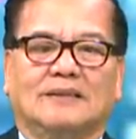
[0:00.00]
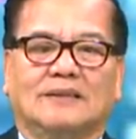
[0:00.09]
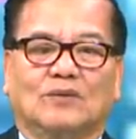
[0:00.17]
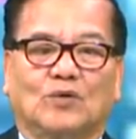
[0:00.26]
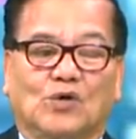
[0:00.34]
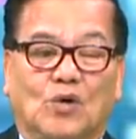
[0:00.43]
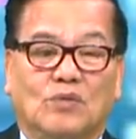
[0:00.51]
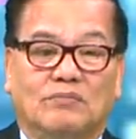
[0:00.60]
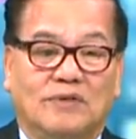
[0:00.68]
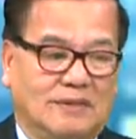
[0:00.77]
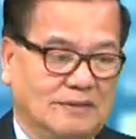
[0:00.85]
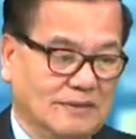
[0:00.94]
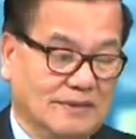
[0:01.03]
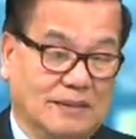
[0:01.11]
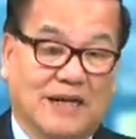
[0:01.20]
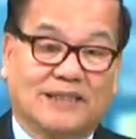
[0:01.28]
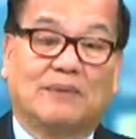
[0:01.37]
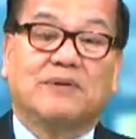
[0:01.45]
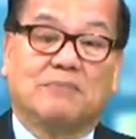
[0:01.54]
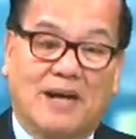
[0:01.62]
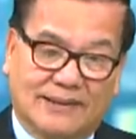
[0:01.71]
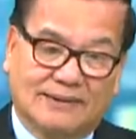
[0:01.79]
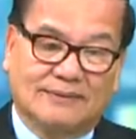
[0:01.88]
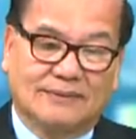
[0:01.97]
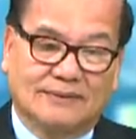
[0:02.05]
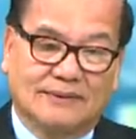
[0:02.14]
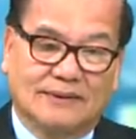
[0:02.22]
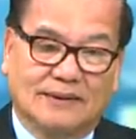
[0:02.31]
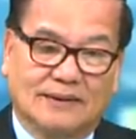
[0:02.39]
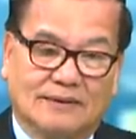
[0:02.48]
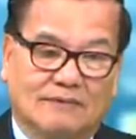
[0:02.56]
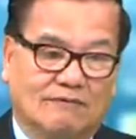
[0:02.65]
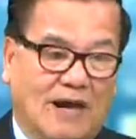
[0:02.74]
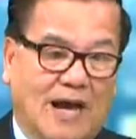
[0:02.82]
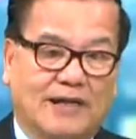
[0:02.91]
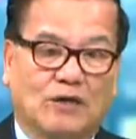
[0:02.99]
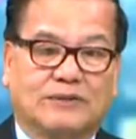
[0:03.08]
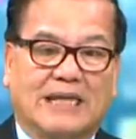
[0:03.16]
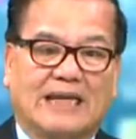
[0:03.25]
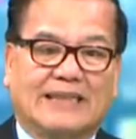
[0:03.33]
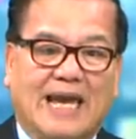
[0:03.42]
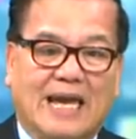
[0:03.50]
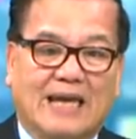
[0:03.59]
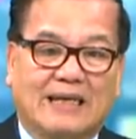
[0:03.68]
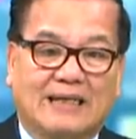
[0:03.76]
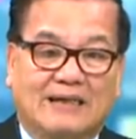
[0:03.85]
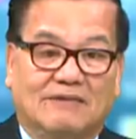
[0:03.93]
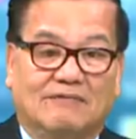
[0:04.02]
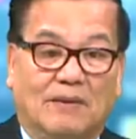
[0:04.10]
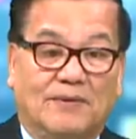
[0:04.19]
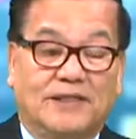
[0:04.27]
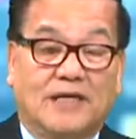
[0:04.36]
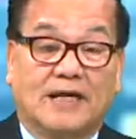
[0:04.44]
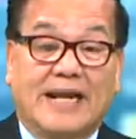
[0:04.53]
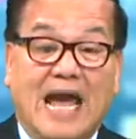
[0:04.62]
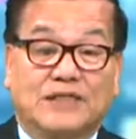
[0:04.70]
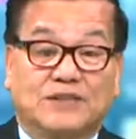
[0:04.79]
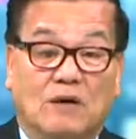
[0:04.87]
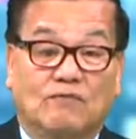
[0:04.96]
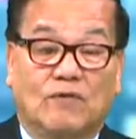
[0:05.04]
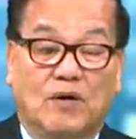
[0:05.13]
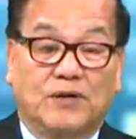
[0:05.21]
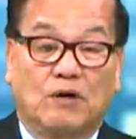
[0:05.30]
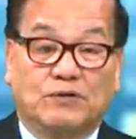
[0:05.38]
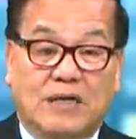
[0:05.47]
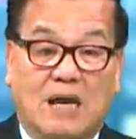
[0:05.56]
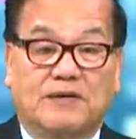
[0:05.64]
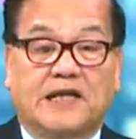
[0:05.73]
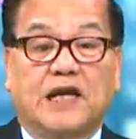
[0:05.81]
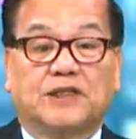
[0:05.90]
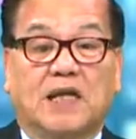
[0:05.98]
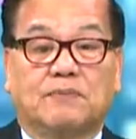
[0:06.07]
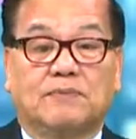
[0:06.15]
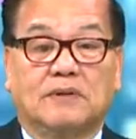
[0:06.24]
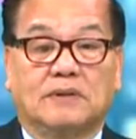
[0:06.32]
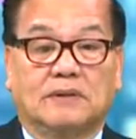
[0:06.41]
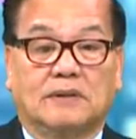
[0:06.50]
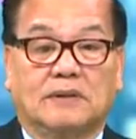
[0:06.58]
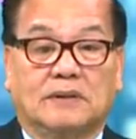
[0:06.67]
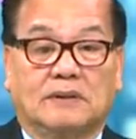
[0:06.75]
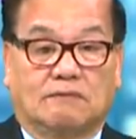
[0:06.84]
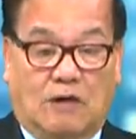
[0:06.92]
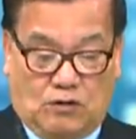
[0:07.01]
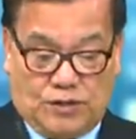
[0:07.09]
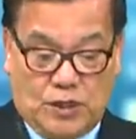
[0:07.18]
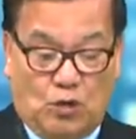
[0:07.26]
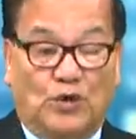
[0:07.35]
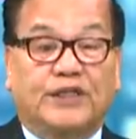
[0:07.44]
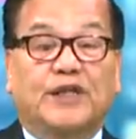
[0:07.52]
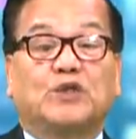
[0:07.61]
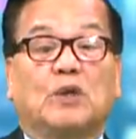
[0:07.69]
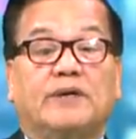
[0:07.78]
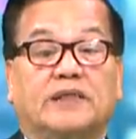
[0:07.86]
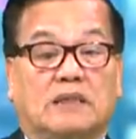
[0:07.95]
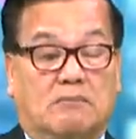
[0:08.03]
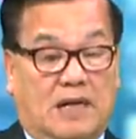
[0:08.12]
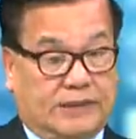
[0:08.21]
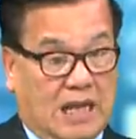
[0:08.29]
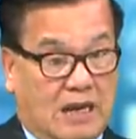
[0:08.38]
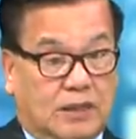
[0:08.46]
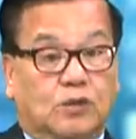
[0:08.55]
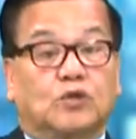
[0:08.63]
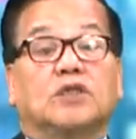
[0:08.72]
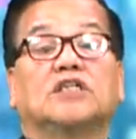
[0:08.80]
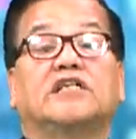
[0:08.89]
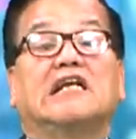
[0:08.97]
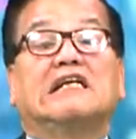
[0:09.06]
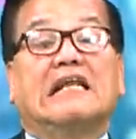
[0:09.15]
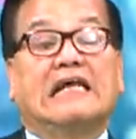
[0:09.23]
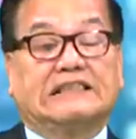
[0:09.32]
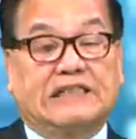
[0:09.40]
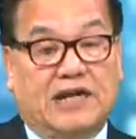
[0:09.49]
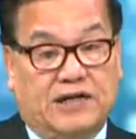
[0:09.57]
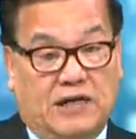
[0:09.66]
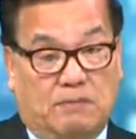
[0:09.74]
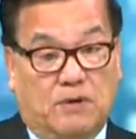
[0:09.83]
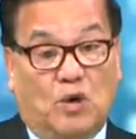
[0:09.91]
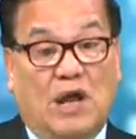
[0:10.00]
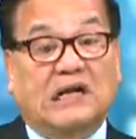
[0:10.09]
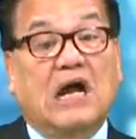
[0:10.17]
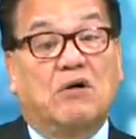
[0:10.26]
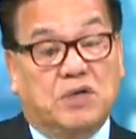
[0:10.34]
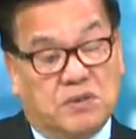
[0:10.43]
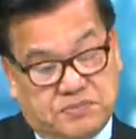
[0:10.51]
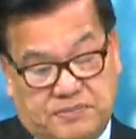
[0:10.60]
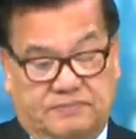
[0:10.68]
cuối cùng thì bà ta bị bắt và điều tra ra và bây giờ đang trong vòng điều tra mới kế tiếp. Và có nhiều nguồn tin cho biết rằng bà ta chính là gián điệp mà loại cao cấp.